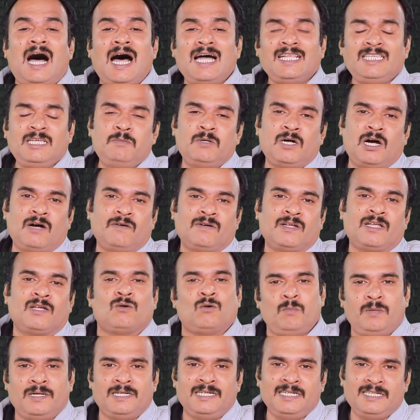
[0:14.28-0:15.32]
அதிமுகவினர்
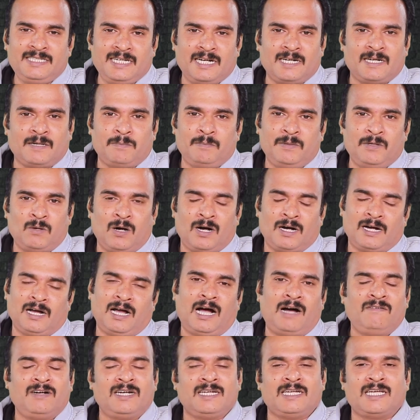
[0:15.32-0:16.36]
ரொம்ப ஈஸியா நம்பிடுவாங்க
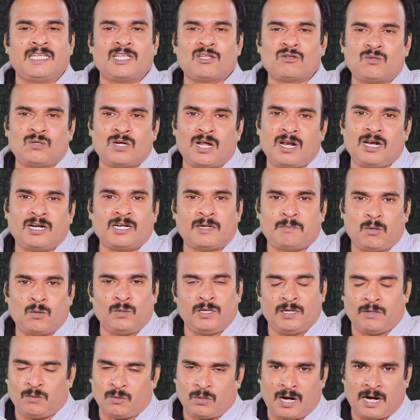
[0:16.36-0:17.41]
அவங்க எதை சொன்னாலும்
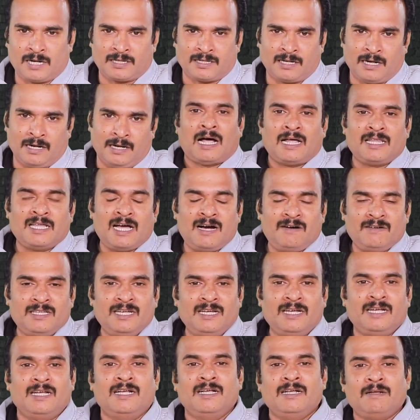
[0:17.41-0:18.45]
நம்பக்கூடிய ஒரு ஆட்கள் அதாவது
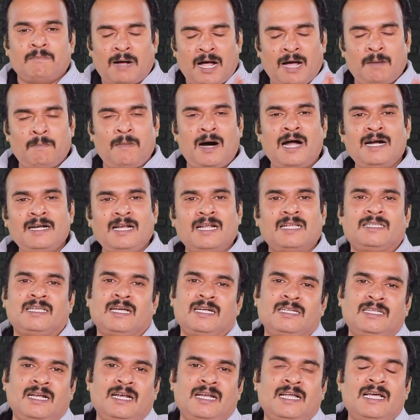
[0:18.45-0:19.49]
மாநில
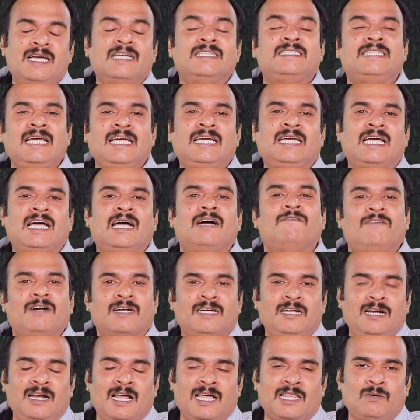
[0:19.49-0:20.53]
தேர்தலிலேயே ஜெயிக்க
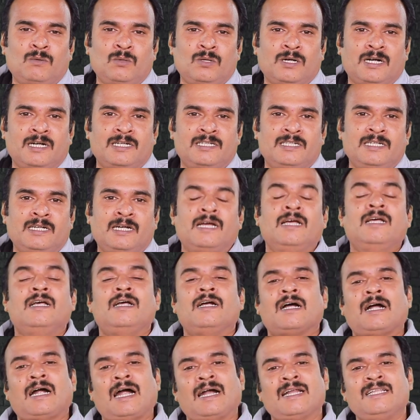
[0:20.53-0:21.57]
வக்கில்லாத ஒரு கட்சி
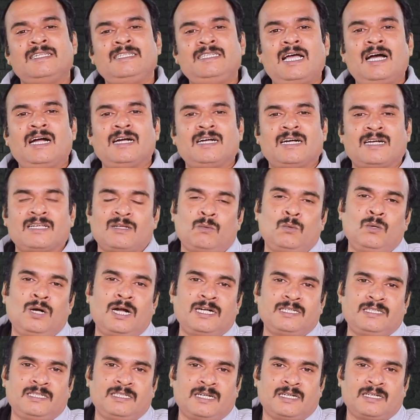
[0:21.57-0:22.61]
கடைசியாக நடந்த
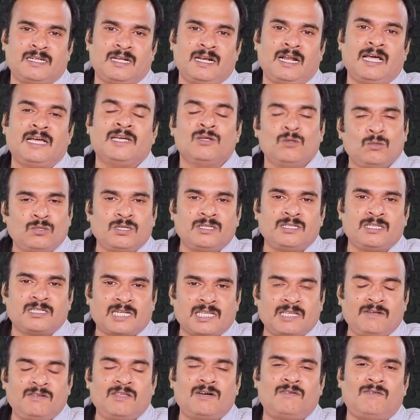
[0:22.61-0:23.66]
உள்ளாட்சி தேர்தலில் இருபத்தஞ்சி
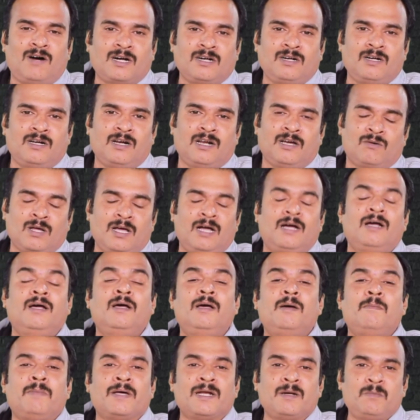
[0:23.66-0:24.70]
சதவீதம் வாக்குகளை கூட
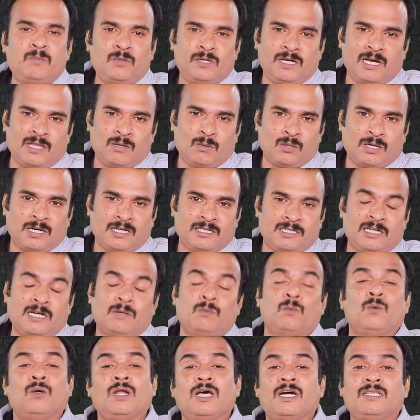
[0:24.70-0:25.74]
பெற முடியாத ஒரு கட்சி
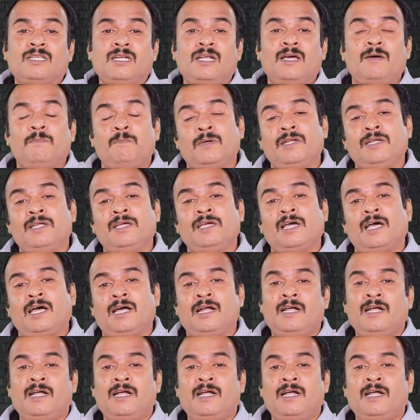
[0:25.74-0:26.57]
உலகத்திலேயே பெரிய